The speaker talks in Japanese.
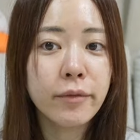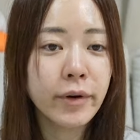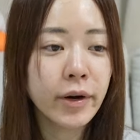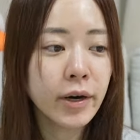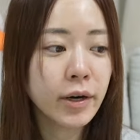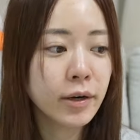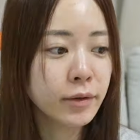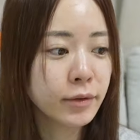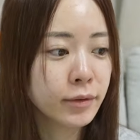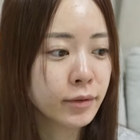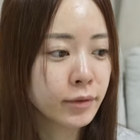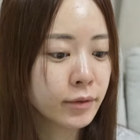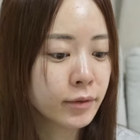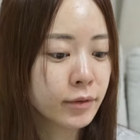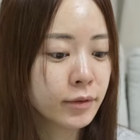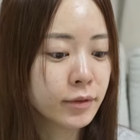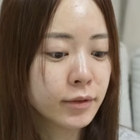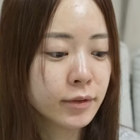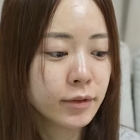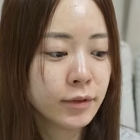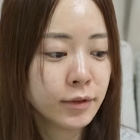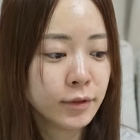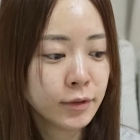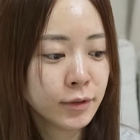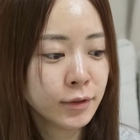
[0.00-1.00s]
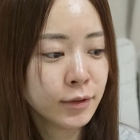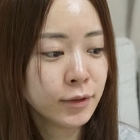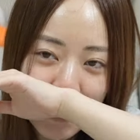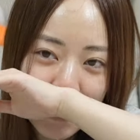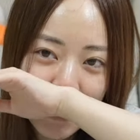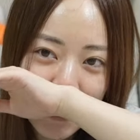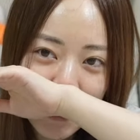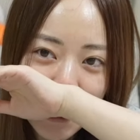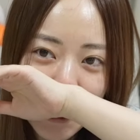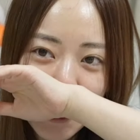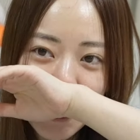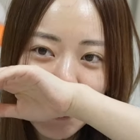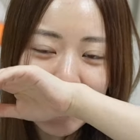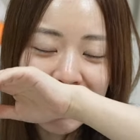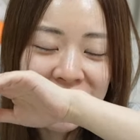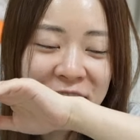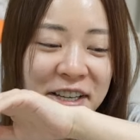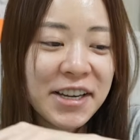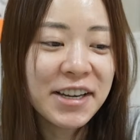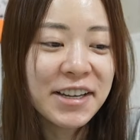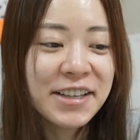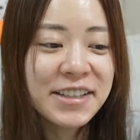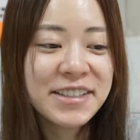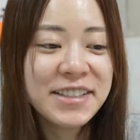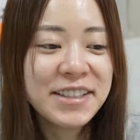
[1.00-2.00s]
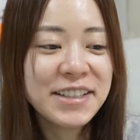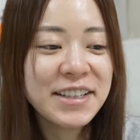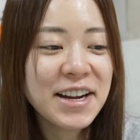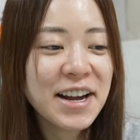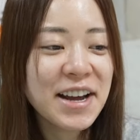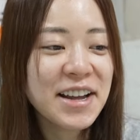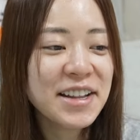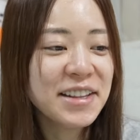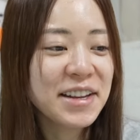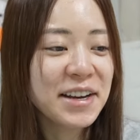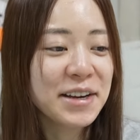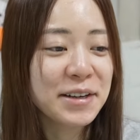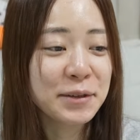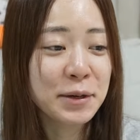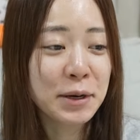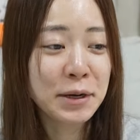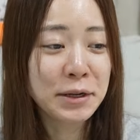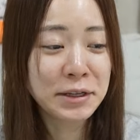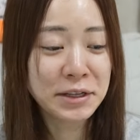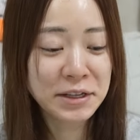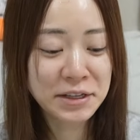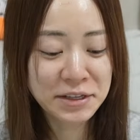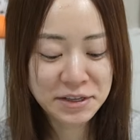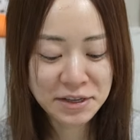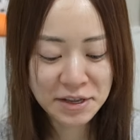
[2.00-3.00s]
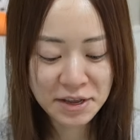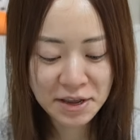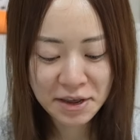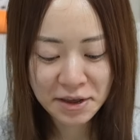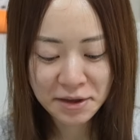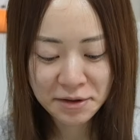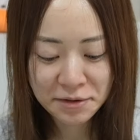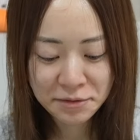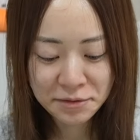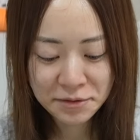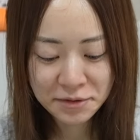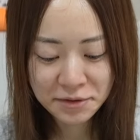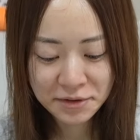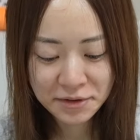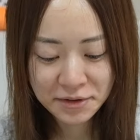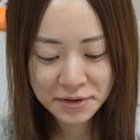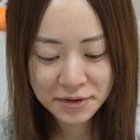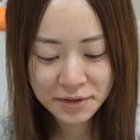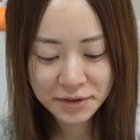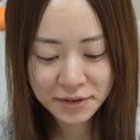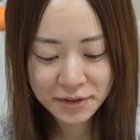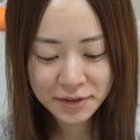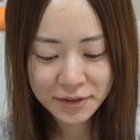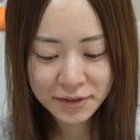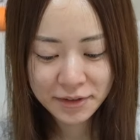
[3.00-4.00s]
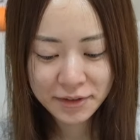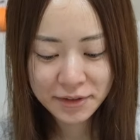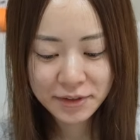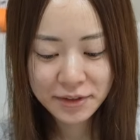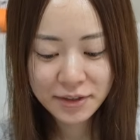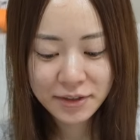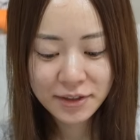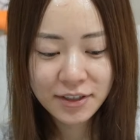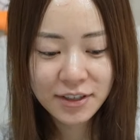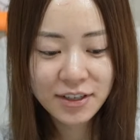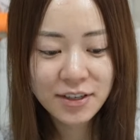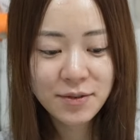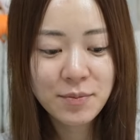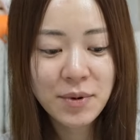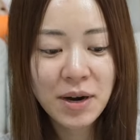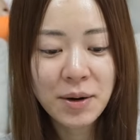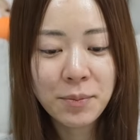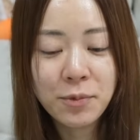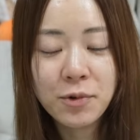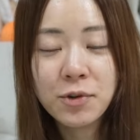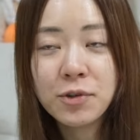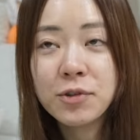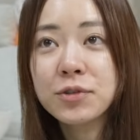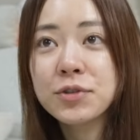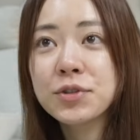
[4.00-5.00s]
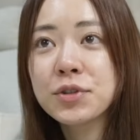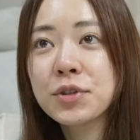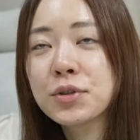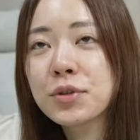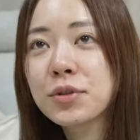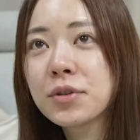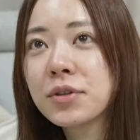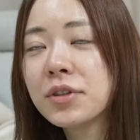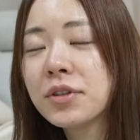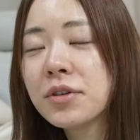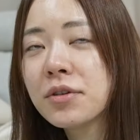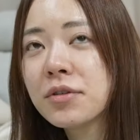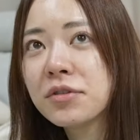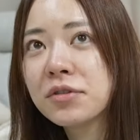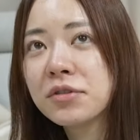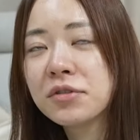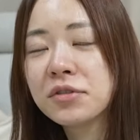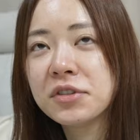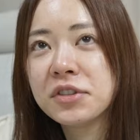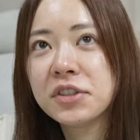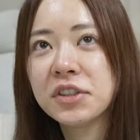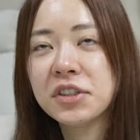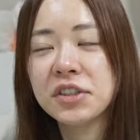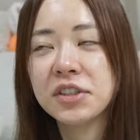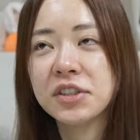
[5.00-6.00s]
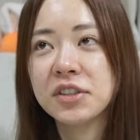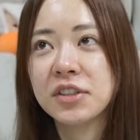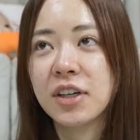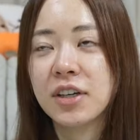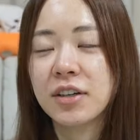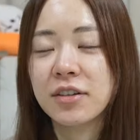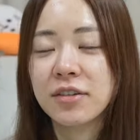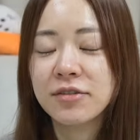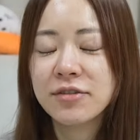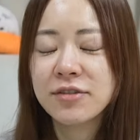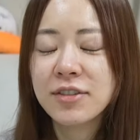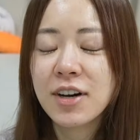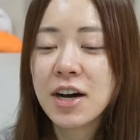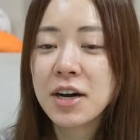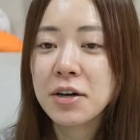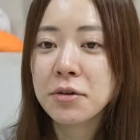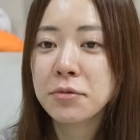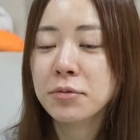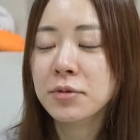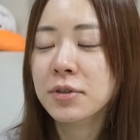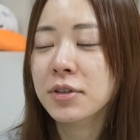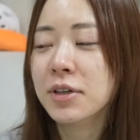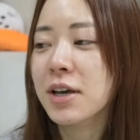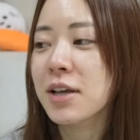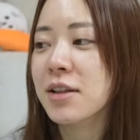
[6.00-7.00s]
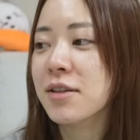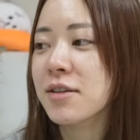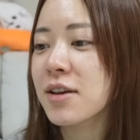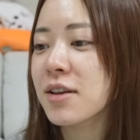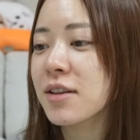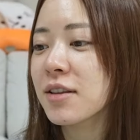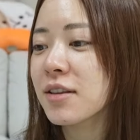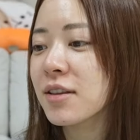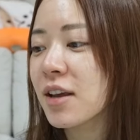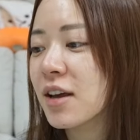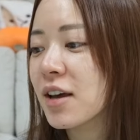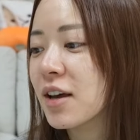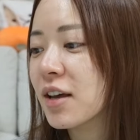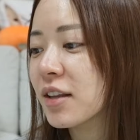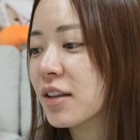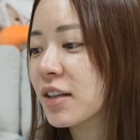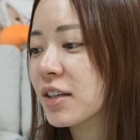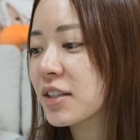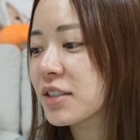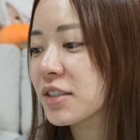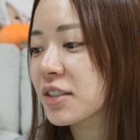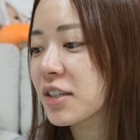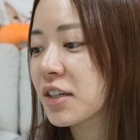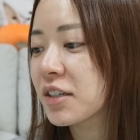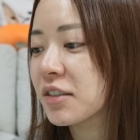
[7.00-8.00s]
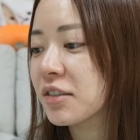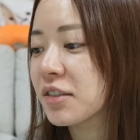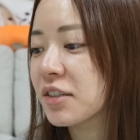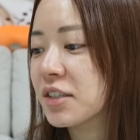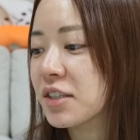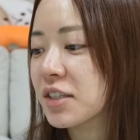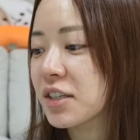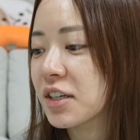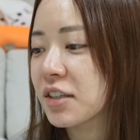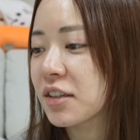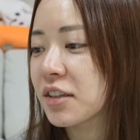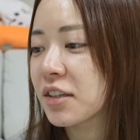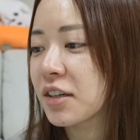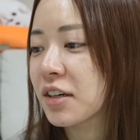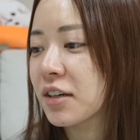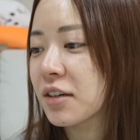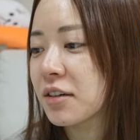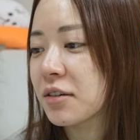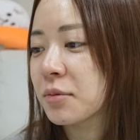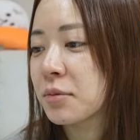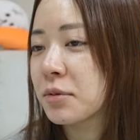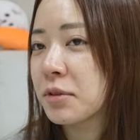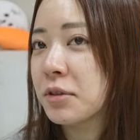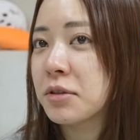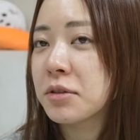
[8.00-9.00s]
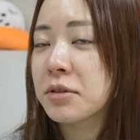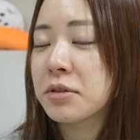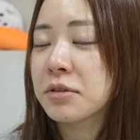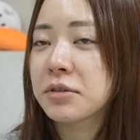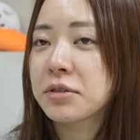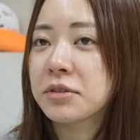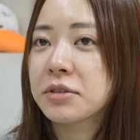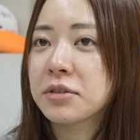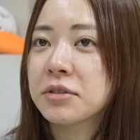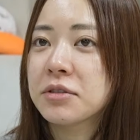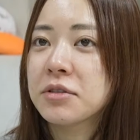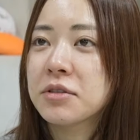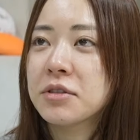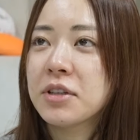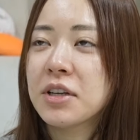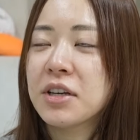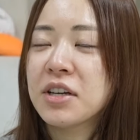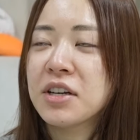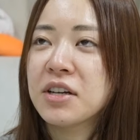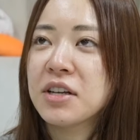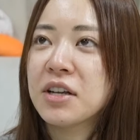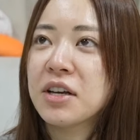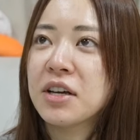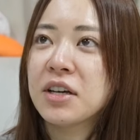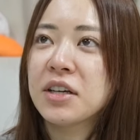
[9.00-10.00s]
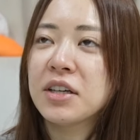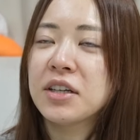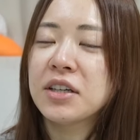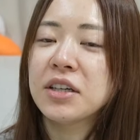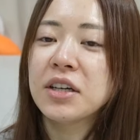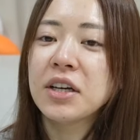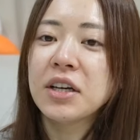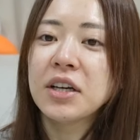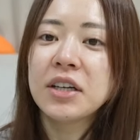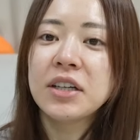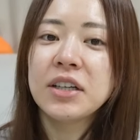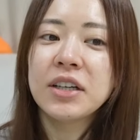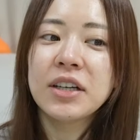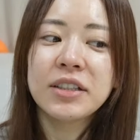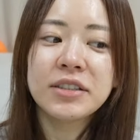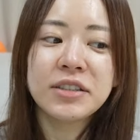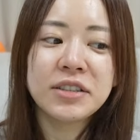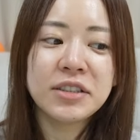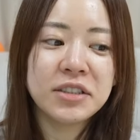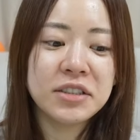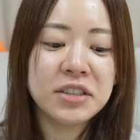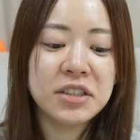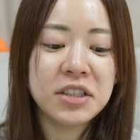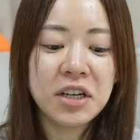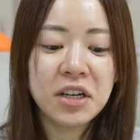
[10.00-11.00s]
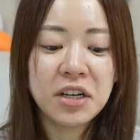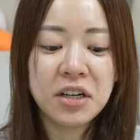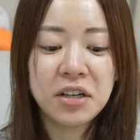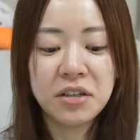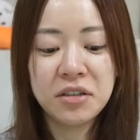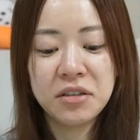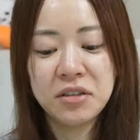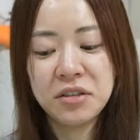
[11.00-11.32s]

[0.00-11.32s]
わ信じらんないぐらい寝て今もうちょっと夜の7時になるうわこれ絶対変な時間寝ちゃったからもう夜すごい寝れないやつじゃんっ